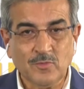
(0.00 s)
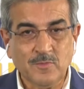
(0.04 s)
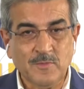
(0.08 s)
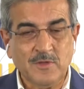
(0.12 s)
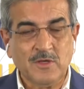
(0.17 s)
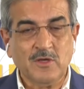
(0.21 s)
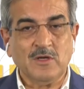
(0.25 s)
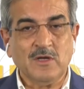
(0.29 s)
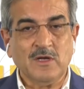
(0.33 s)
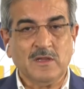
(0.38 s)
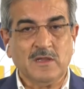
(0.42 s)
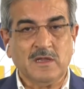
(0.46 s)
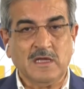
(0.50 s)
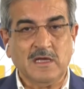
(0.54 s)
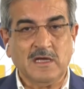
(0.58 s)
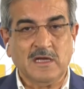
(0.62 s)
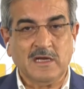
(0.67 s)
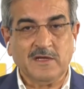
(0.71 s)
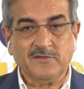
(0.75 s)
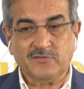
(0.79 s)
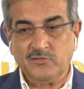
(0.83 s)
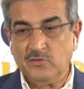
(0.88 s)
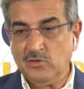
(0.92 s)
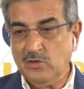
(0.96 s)
millones de
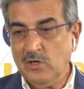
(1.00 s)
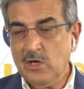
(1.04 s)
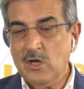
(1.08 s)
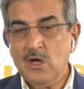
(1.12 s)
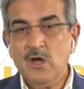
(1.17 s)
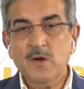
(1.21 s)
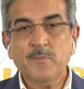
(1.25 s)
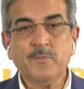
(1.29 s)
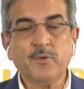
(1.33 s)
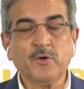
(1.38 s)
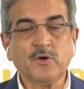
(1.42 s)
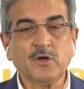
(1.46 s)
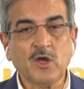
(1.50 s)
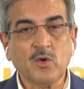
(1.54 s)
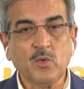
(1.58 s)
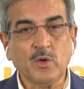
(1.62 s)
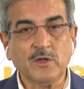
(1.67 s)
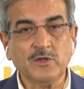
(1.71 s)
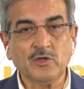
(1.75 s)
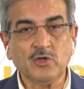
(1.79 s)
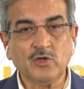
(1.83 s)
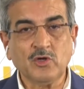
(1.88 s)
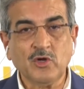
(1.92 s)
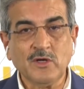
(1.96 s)
ingresos, porque
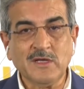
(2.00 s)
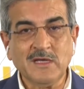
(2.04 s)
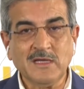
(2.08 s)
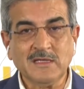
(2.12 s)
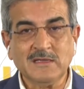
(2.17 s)
cuando no hay